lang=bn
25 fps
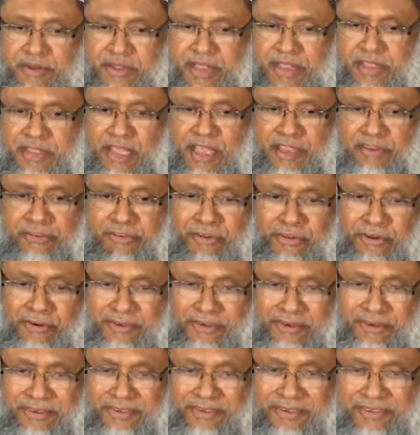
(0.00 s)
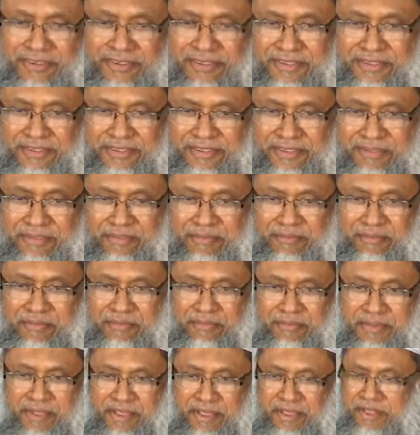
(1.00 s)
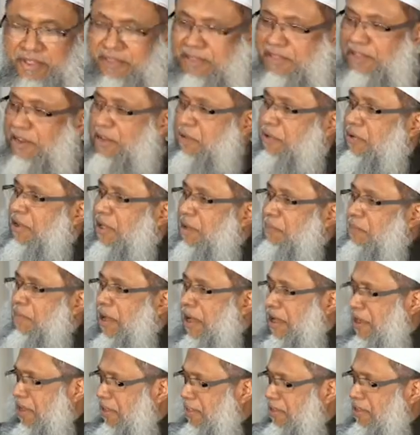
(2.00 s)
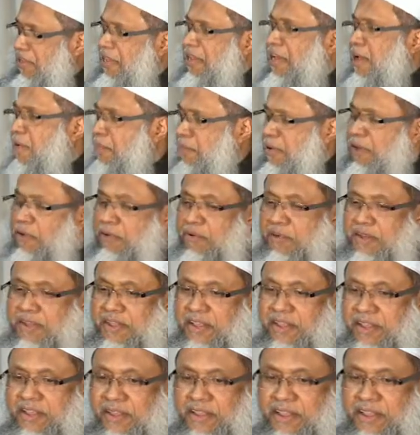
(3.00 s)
টেক অ্যাকশন তিনি ওনার পাখা দিয়ে এমনি করে